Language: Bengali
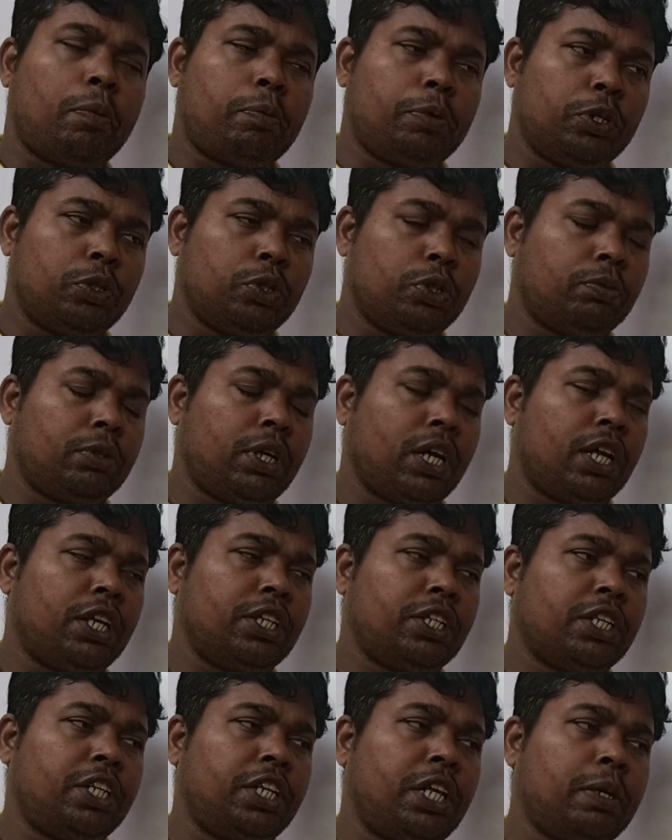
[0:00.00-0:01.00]
আপনি যদি চান
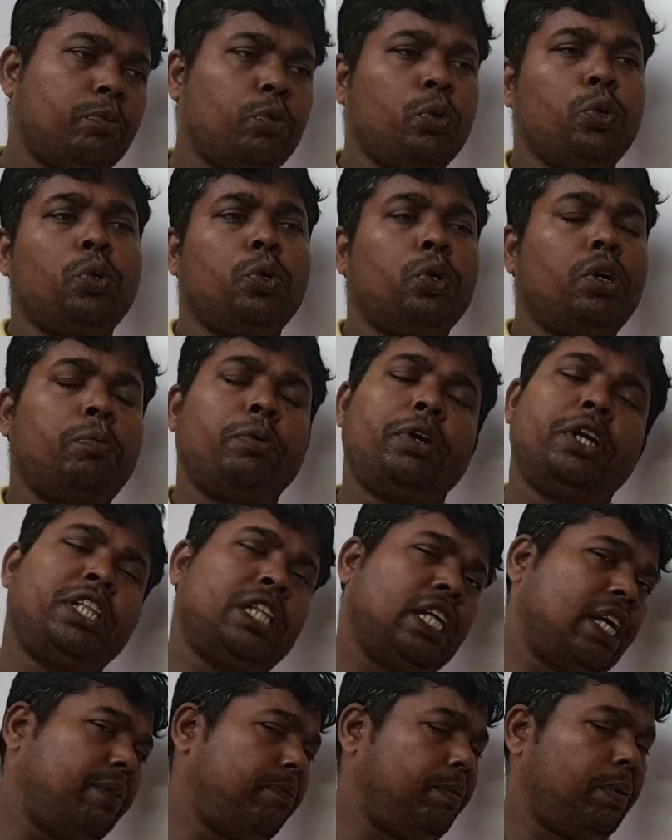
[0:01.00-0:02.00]
যে নেব
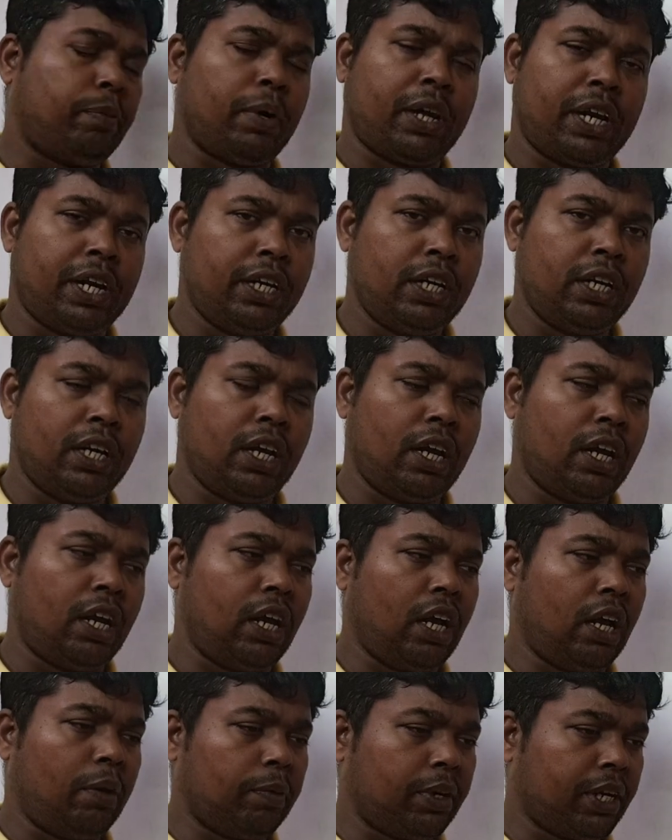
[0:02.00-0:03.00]
নিতে আপনি পারেন
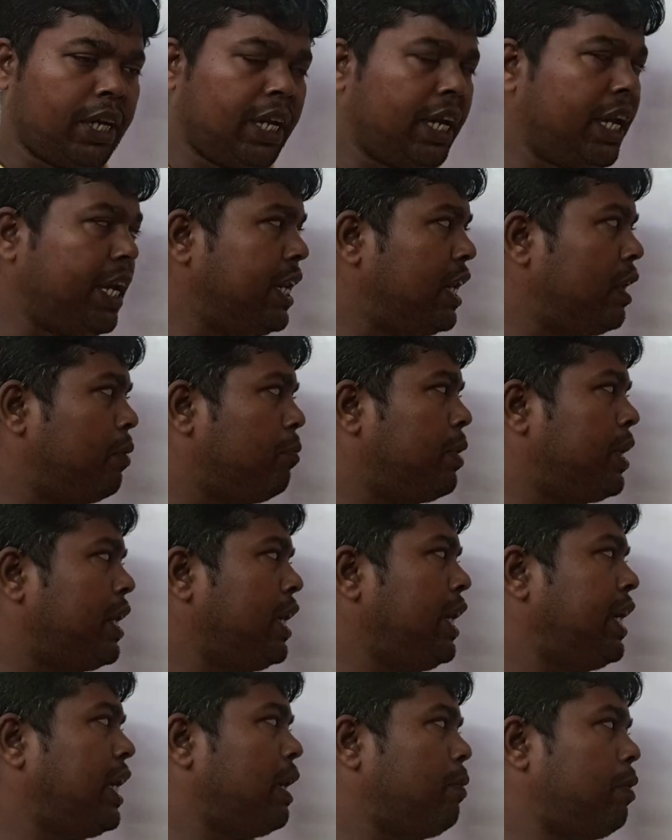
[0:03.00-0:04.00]
আমাকে এই
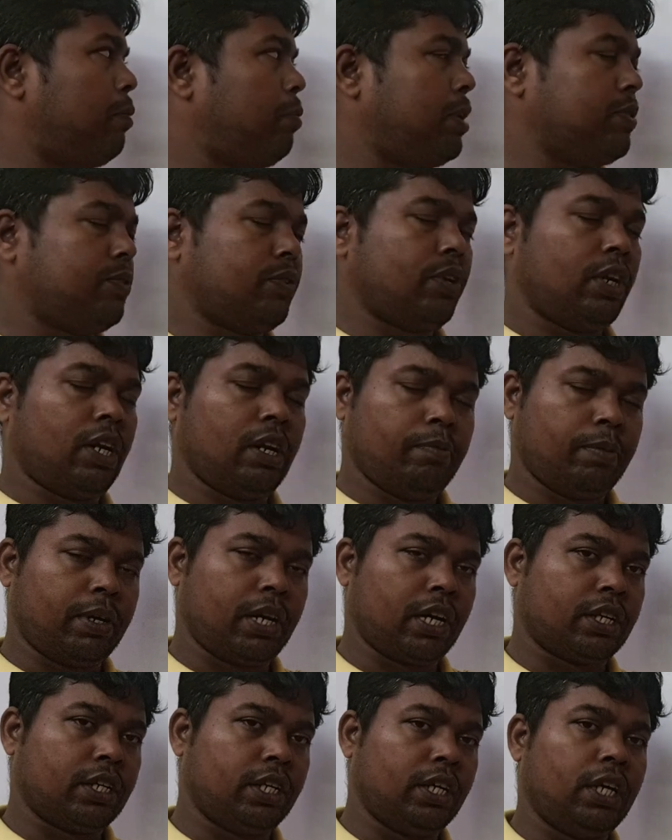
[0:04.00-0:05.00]
নাম্বারে এটা আমার পার্সোনাল
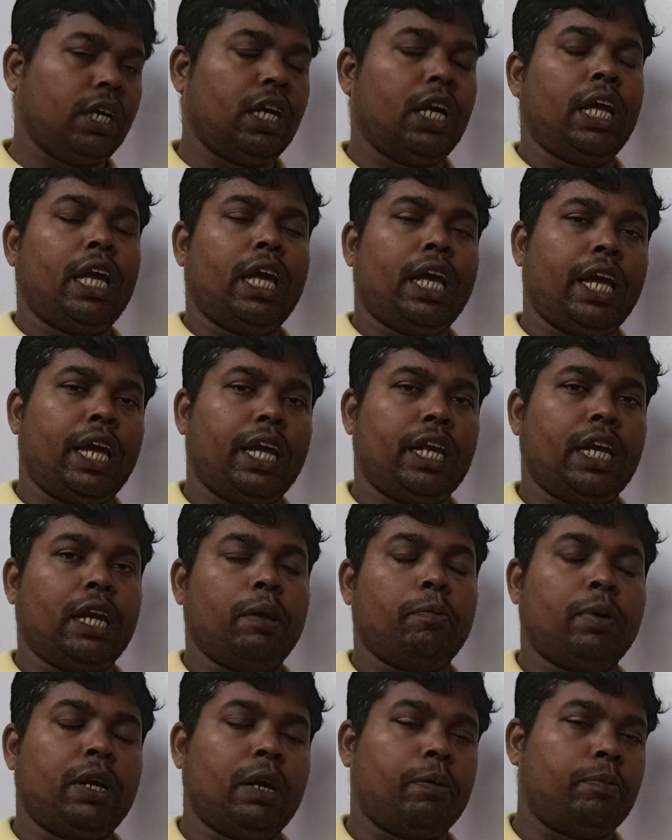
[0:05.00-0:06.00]
নাম্বার আর কি এই
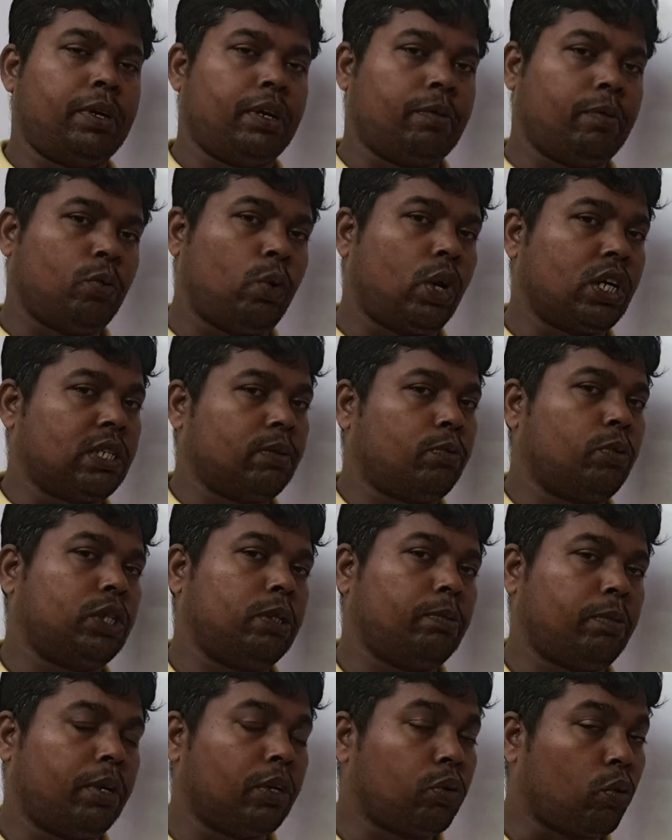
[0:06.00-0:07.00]
নাম্বারে আপনি এটা হোয়াটসঅ্যাপ
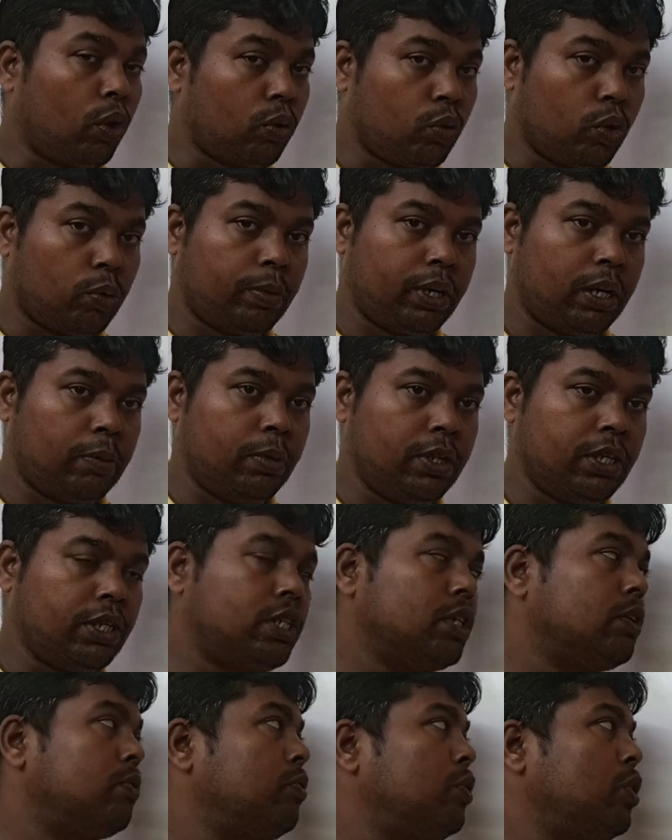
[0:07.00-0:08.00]
করতে পারেন কল করবেন না
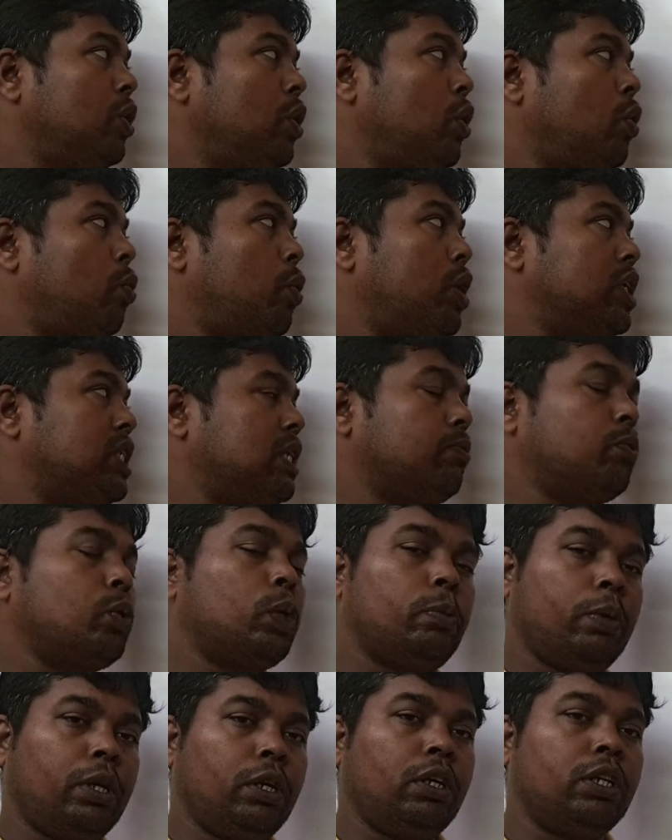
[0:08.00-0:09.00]
প্লিজ হোয়াটসঅ্যাপ
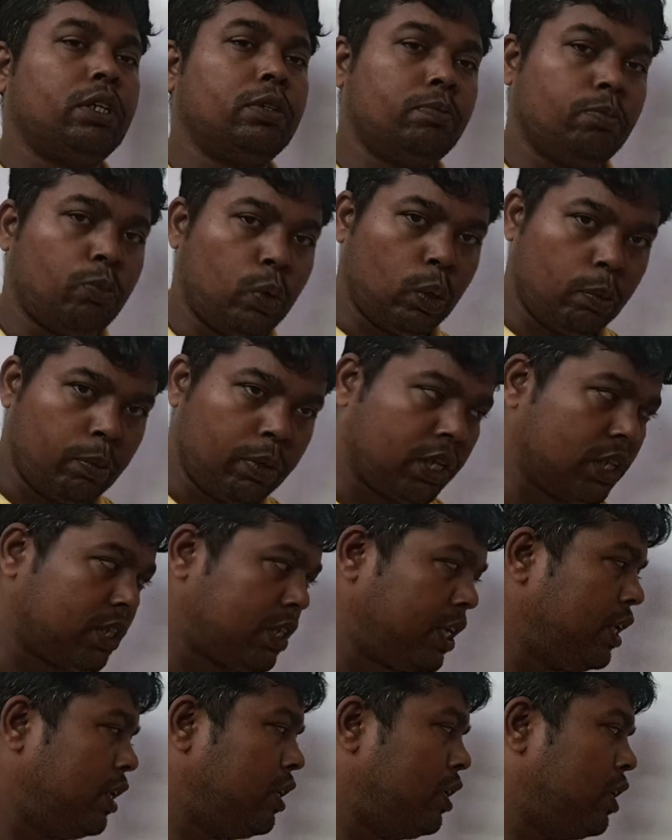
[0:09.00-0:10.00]
করবেন বলবেন যে
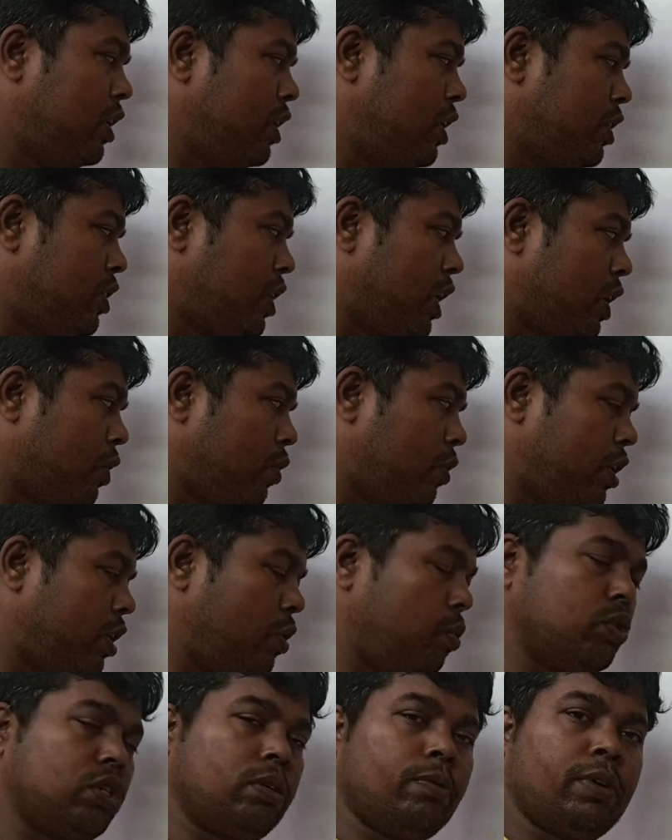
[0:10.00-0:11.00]
স্যার
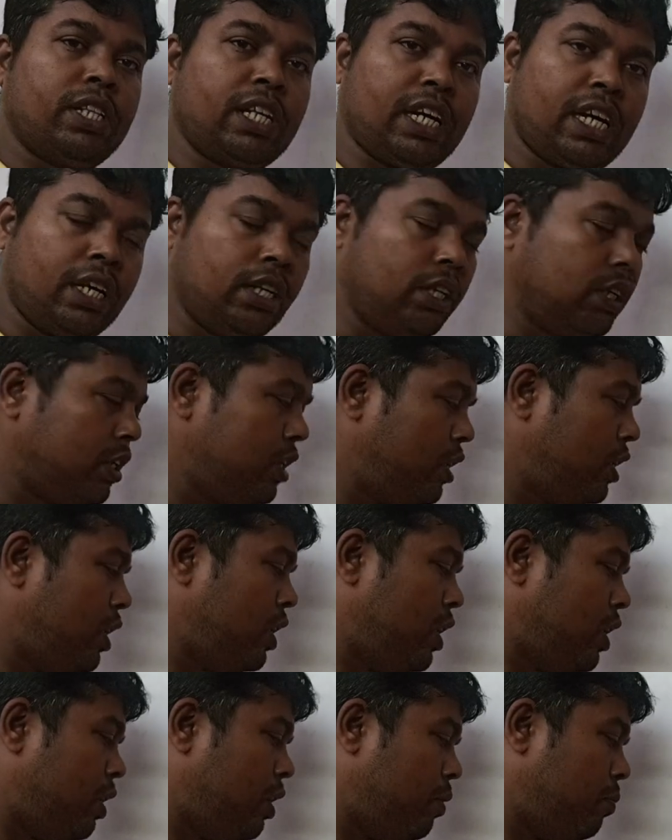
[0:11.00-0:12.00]
ঝাড়খণ্ডের নোটস আমাকে দেখান
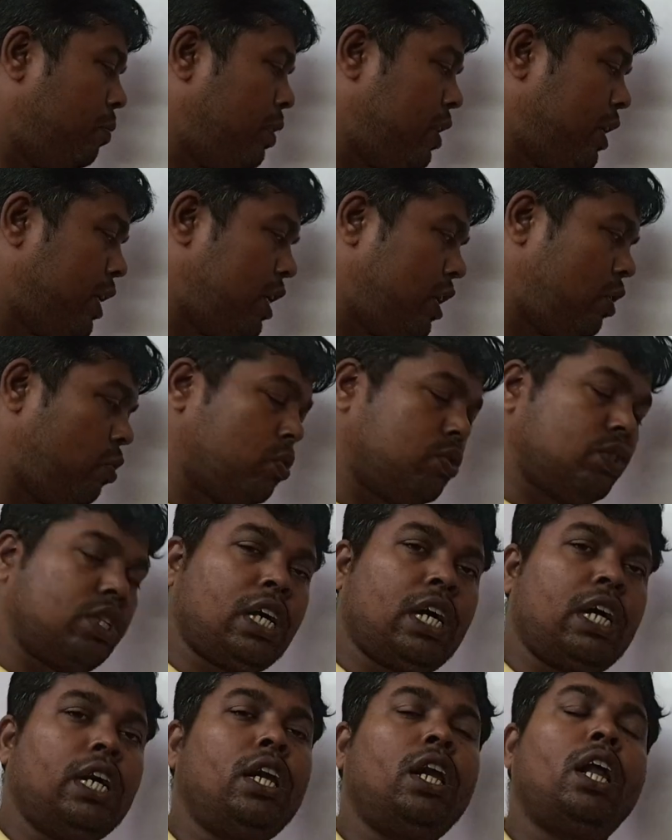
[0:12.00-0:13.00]
বা রেলের নোটস
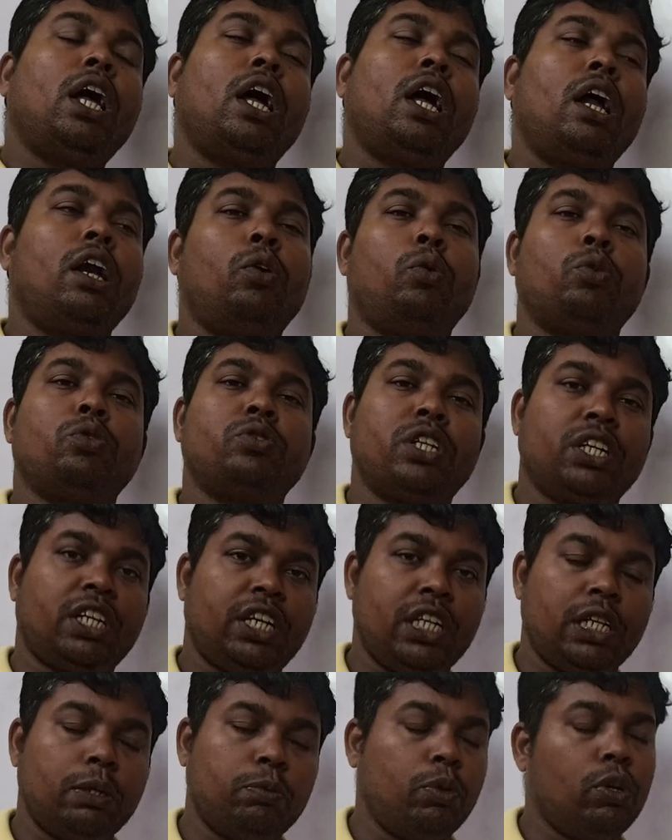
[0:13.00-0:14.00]
দেখান নোটস
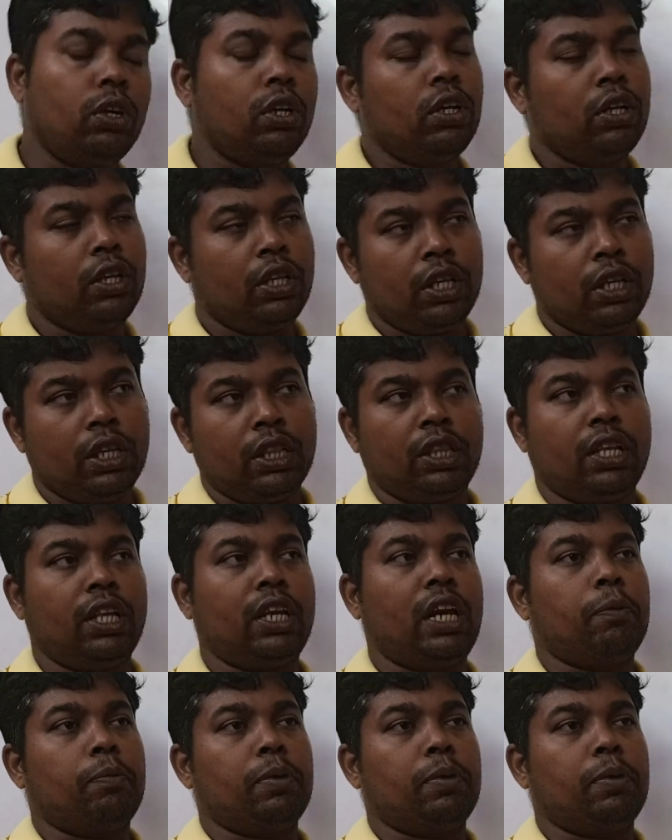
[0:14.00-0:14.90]
দেখিয়ে দেবো দেন